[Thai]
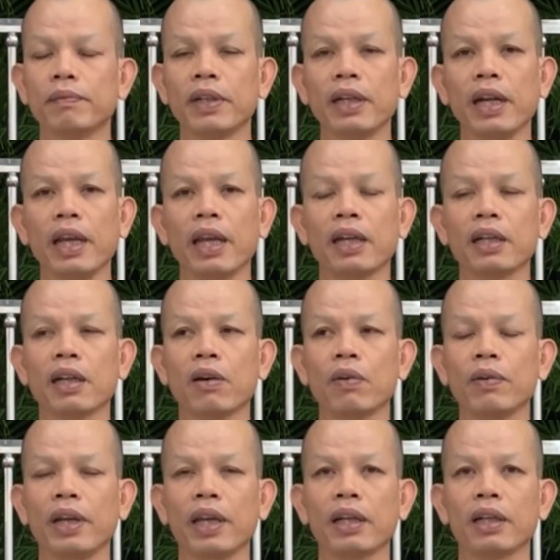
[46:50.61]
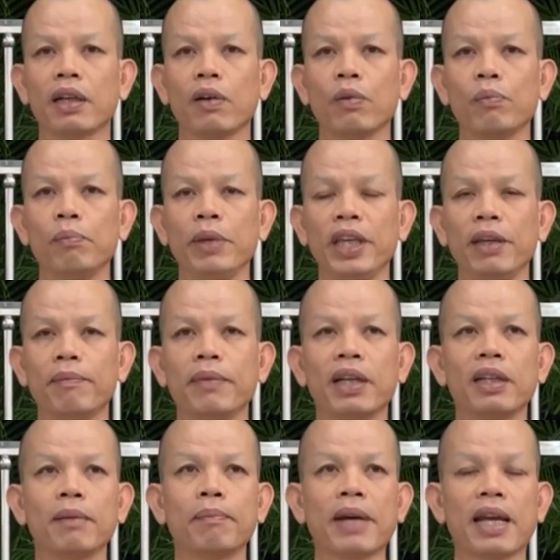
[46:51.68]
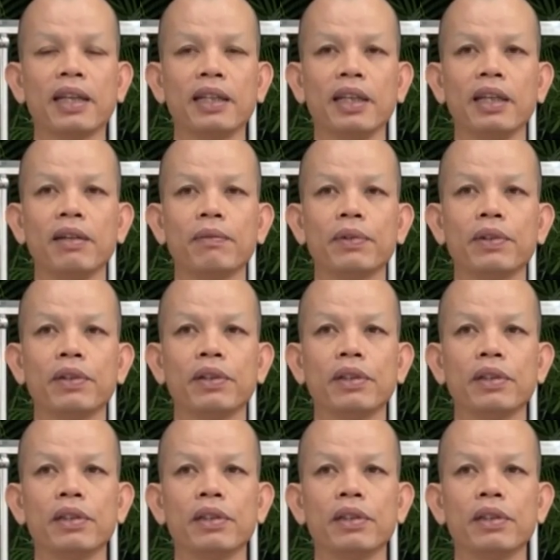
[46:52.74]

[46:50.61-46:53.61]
มันแนนเขาแนนเขาบีบมาตะปลายตีน